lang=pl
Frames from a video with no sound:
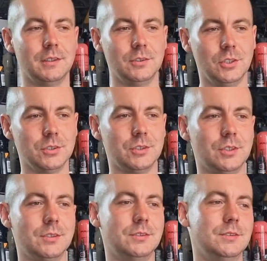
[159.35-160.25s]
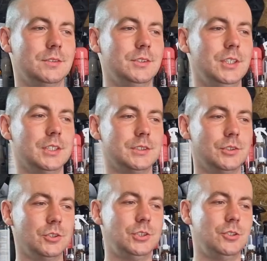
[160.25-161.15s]
no to jest
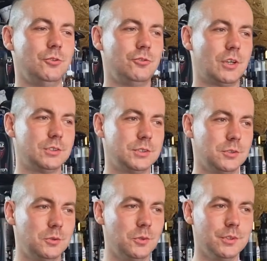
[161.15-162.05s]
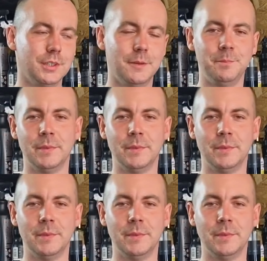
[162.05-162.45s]
dość czasochłonne